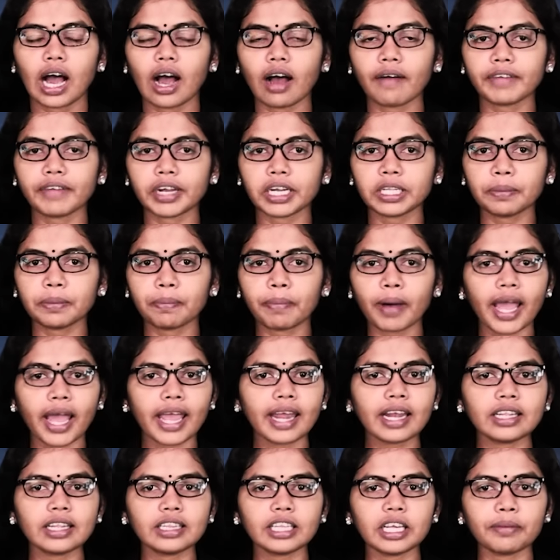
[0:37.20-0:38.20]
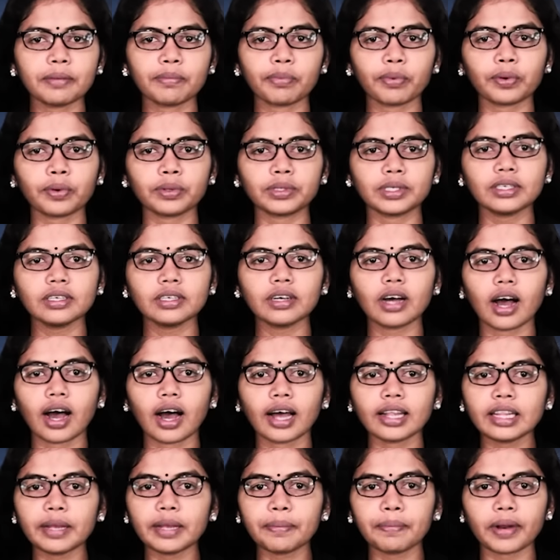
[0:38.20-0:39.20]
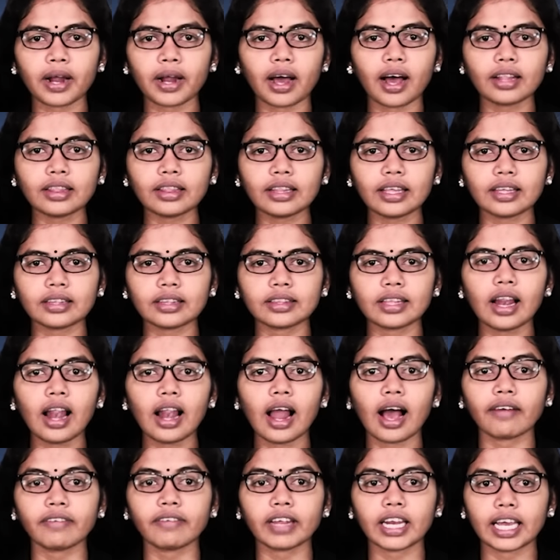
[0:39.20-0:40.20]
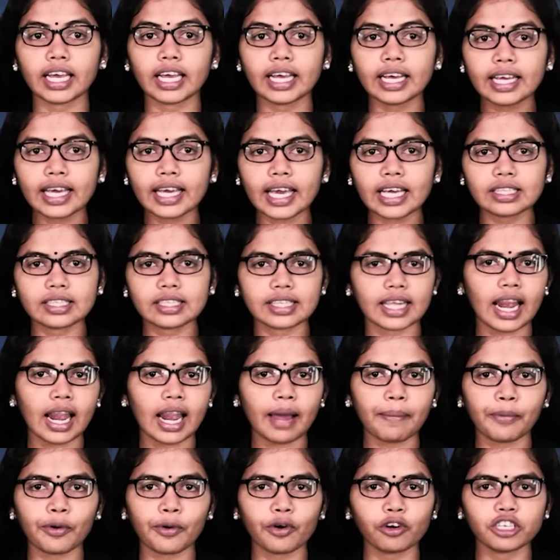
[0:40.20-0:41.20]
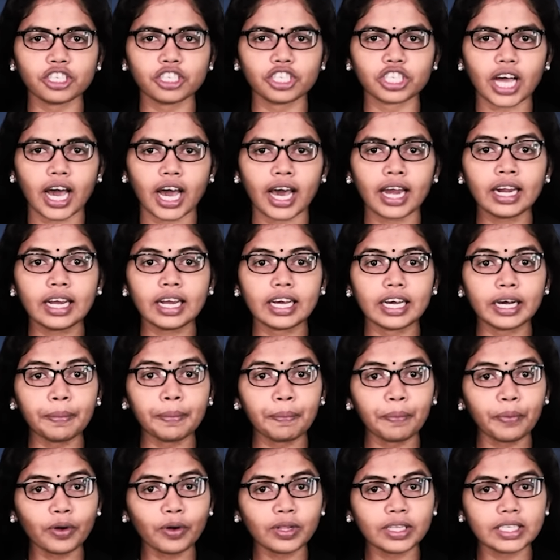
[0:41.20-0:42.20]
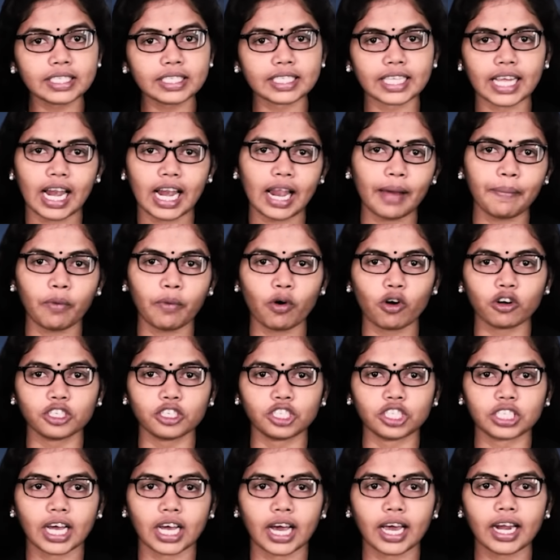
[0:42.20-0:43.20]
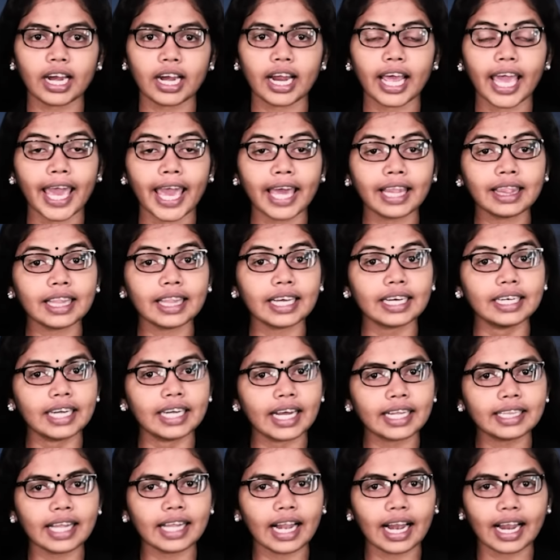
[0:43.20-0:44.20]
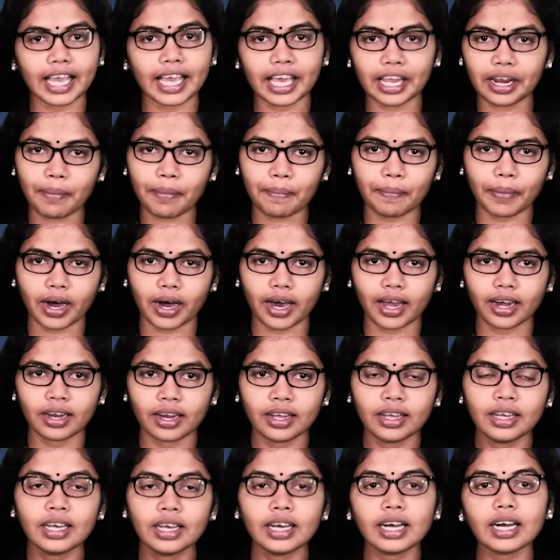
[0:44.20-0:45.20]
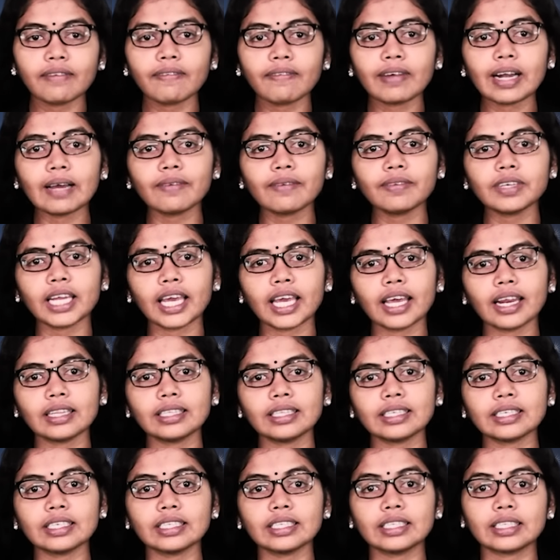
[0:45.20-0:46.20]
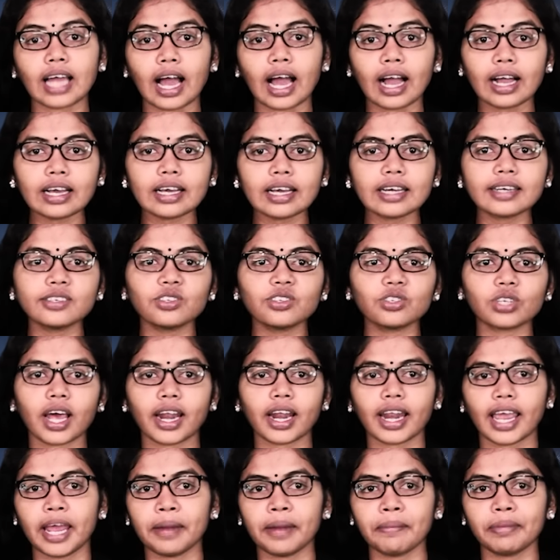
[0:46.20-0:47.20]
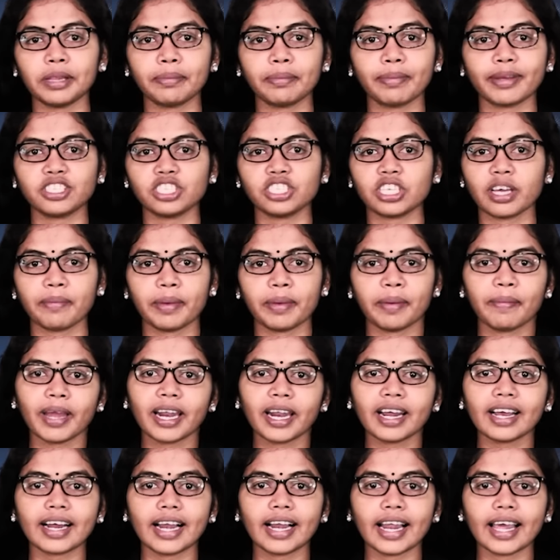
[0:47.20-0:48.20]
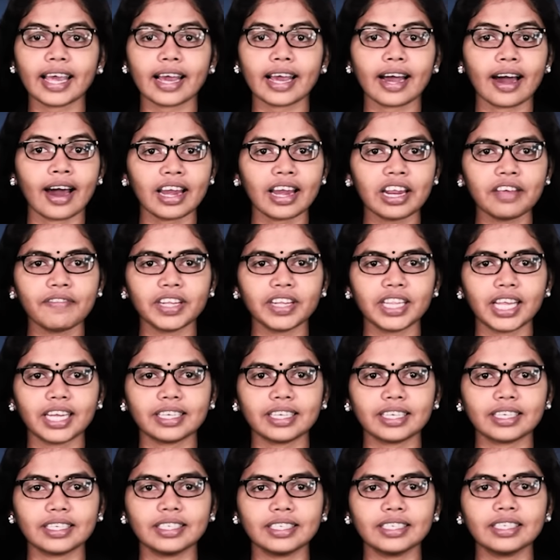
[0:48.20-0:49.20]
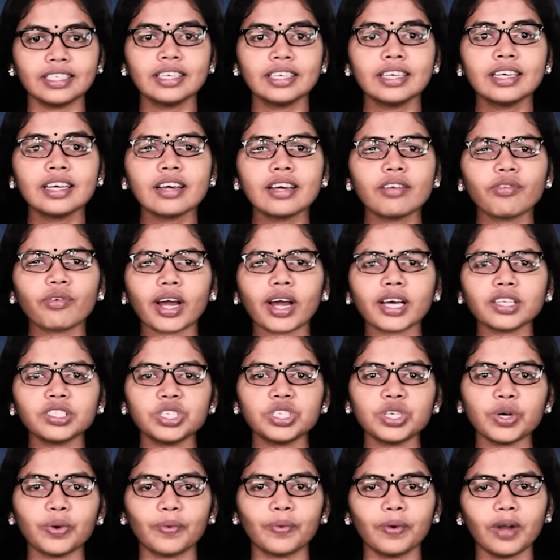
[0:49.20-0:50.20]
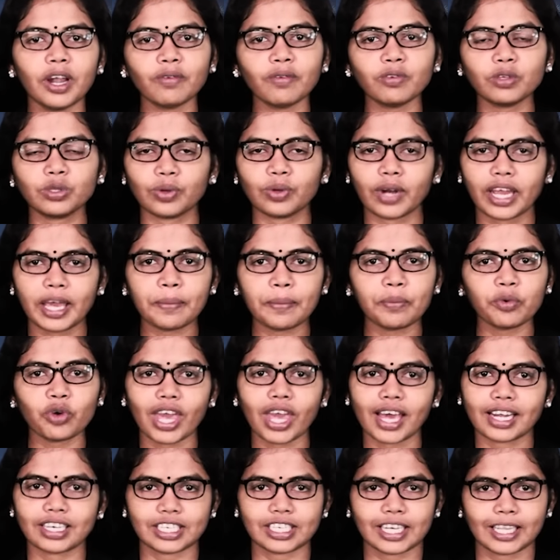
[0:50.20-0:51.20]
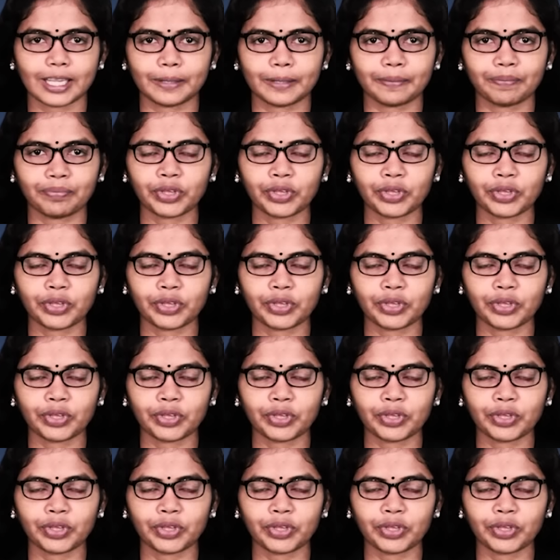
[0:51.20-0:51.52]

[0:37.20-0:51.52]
அவரது பயணத்தின் போது அந்த பிராந்தியத்தில் அவர் எங்கே செல்ல போகின்றார் எப்போது செல்ல போகின்றார் எந்த இடத்தில் இருப்பார் எவ்வளவு நேரத்துக்கு தங்குகின்றார் என்பது பற்றிய விவரங்களை அறிவதற்கு ரஷ்ய உளவுத்துறை முயன்றது